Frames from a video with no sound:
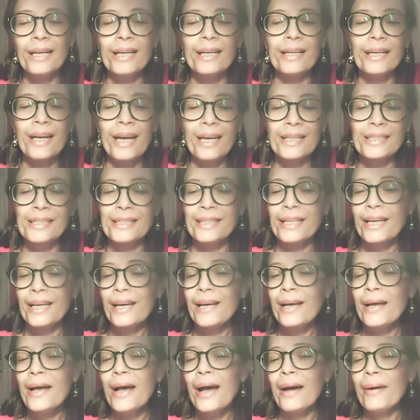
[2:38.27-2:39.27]
Раз,
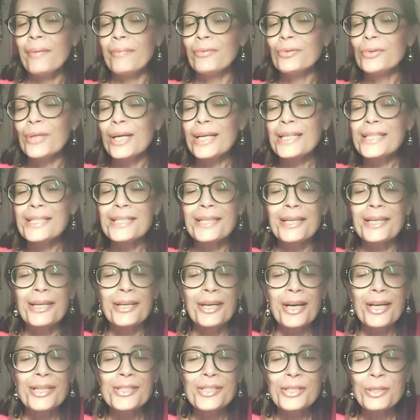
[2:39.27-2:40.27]
да, у нас
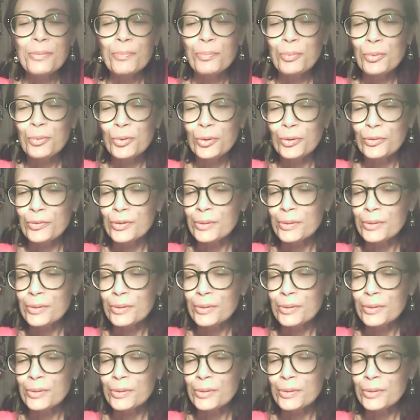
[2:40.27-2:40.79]
разный пол,